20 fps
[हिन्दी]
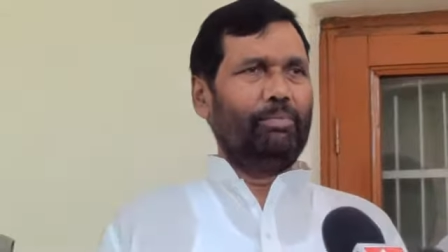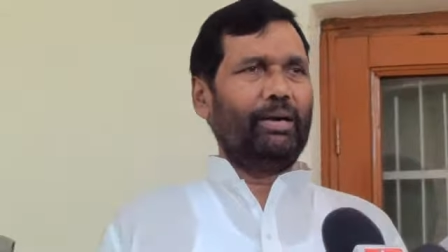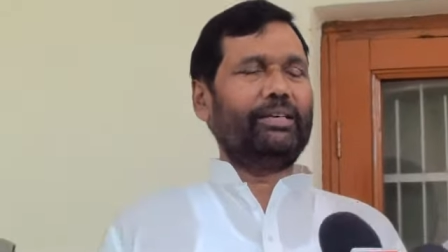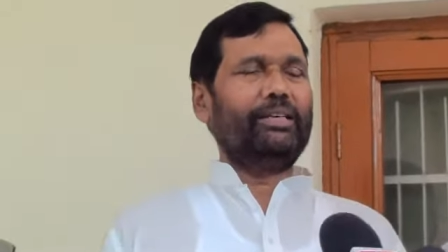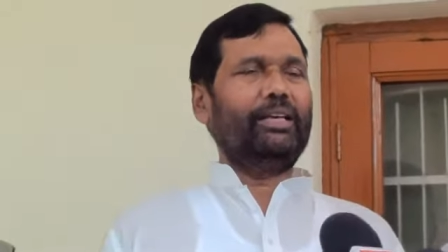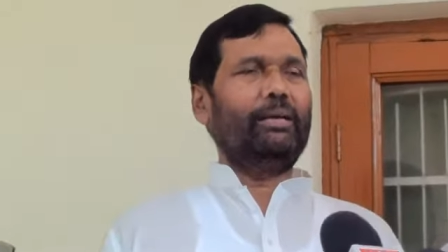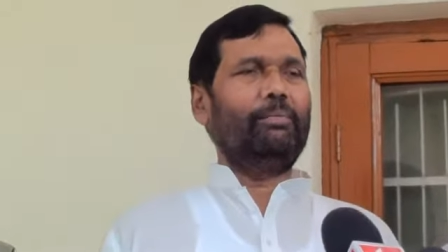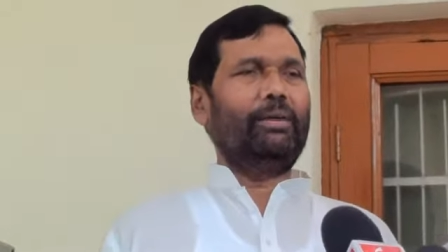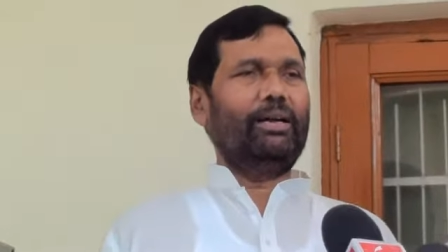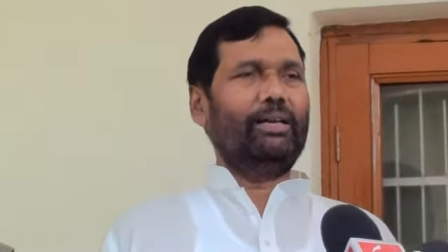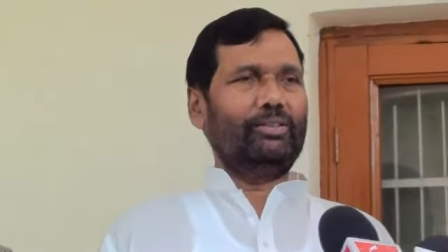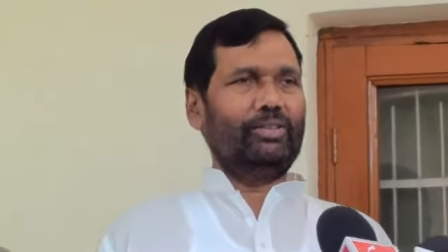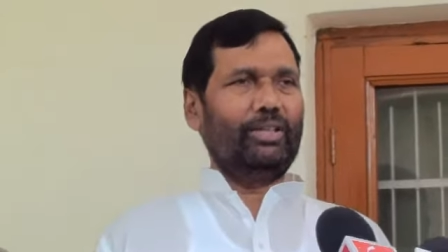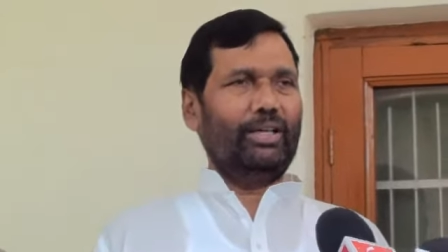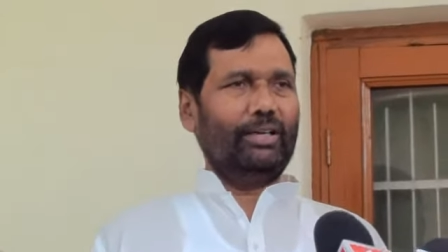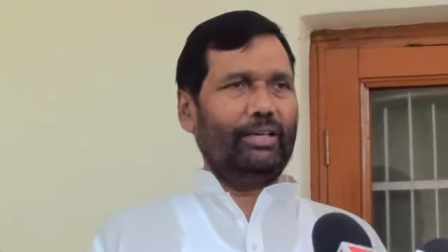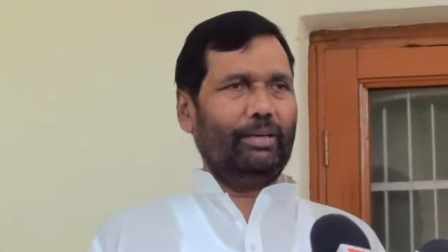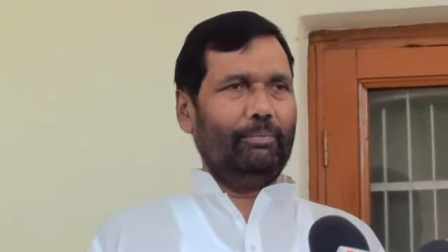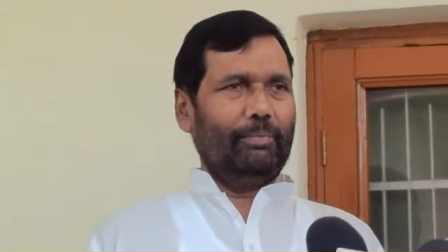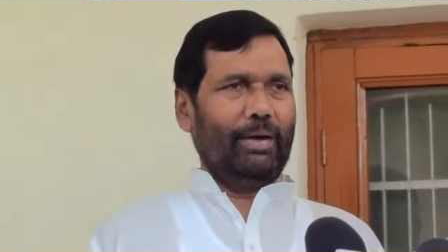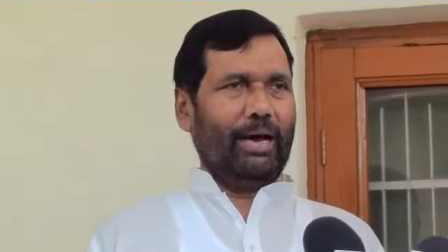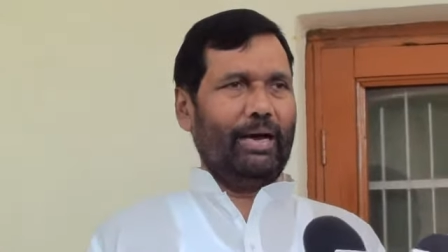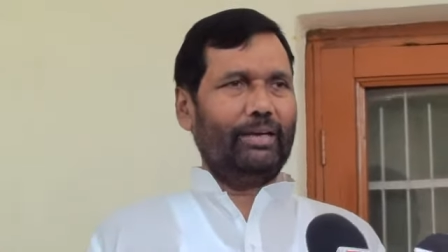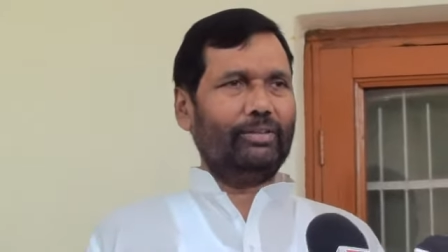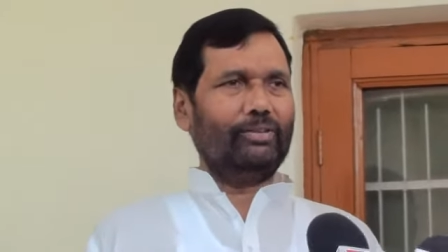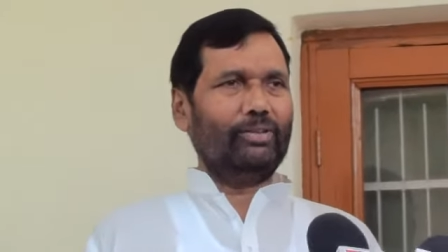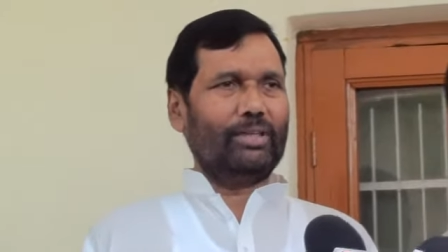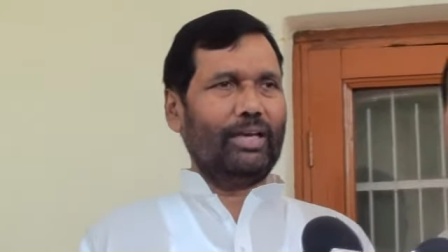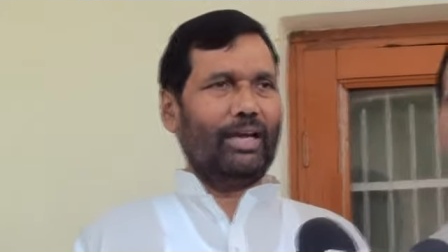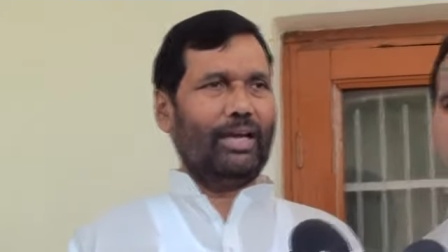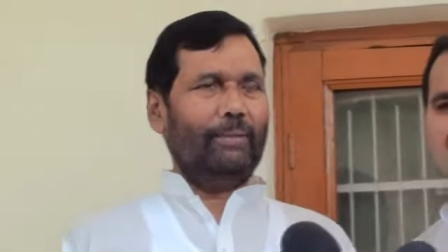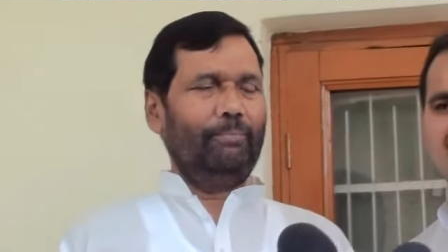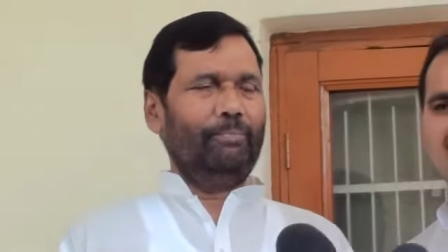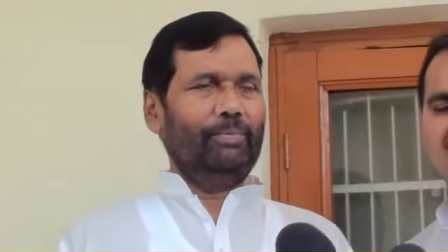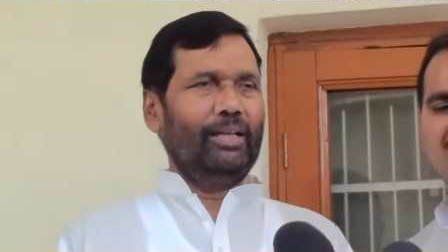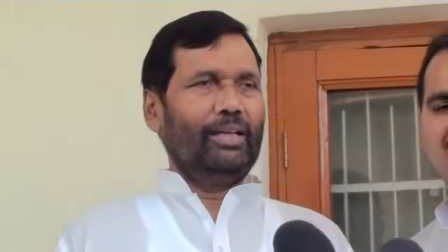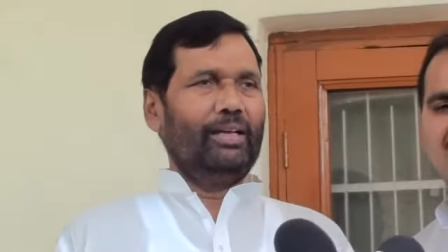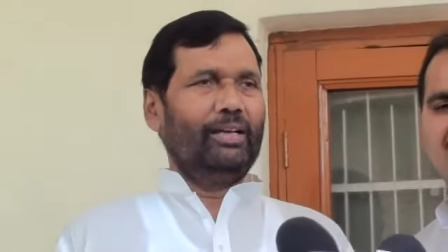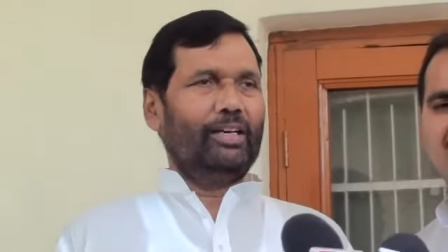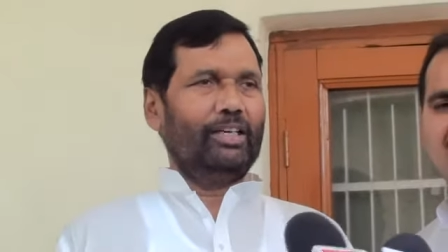बाकी ये मान लेते हैं कि भारत का
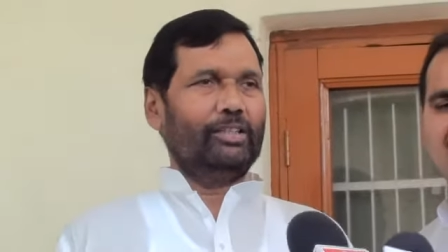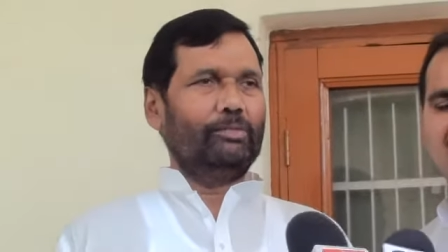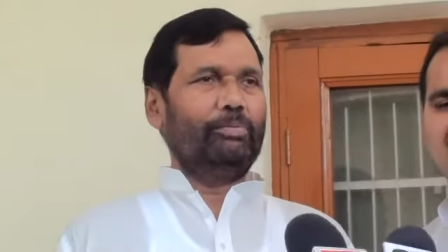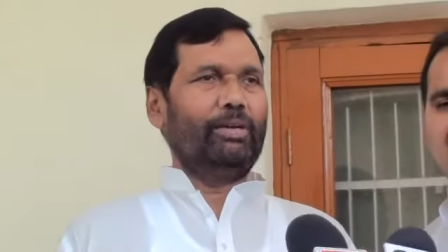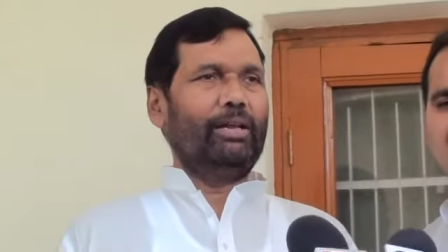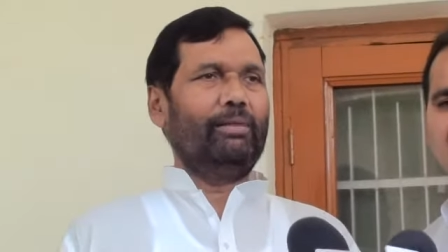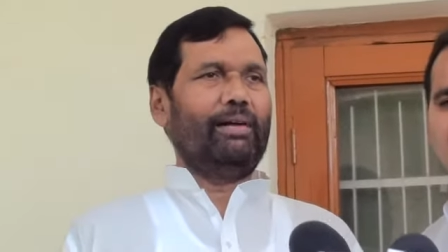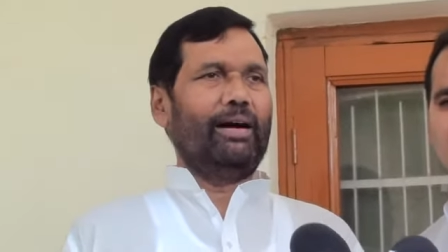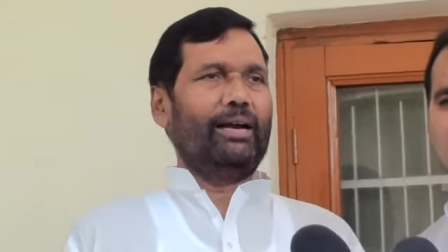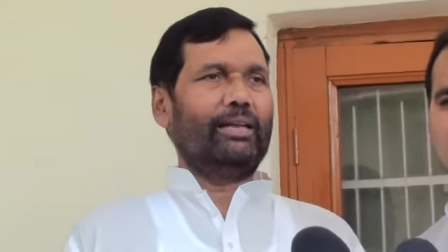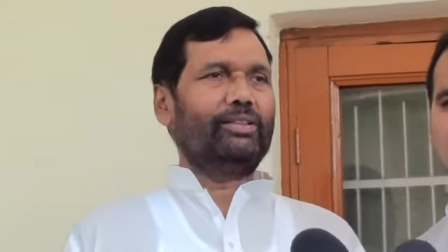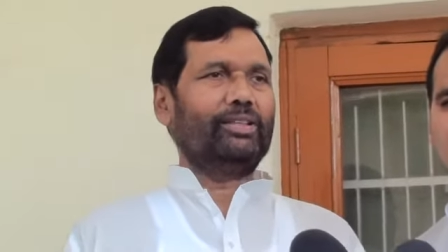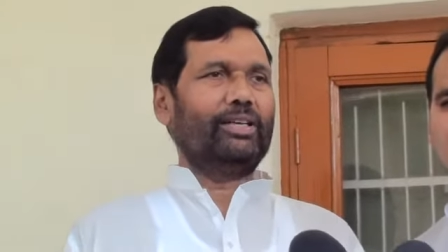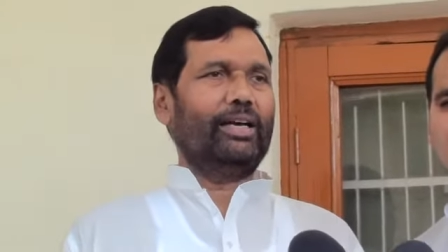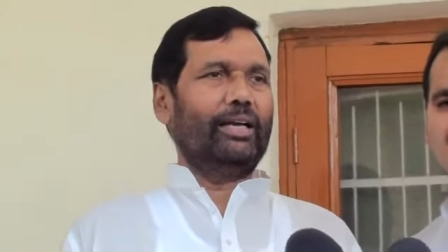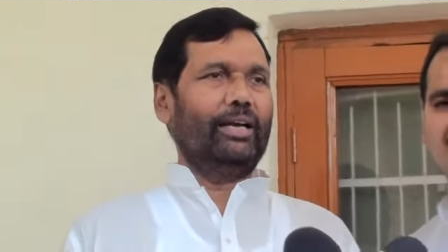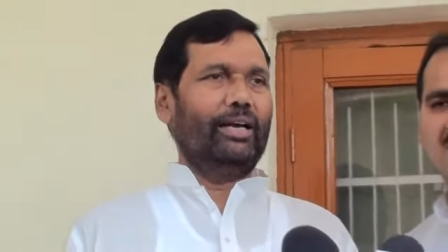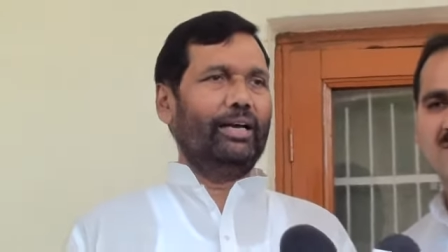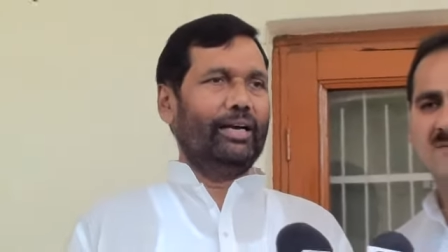कश्मीर भारत का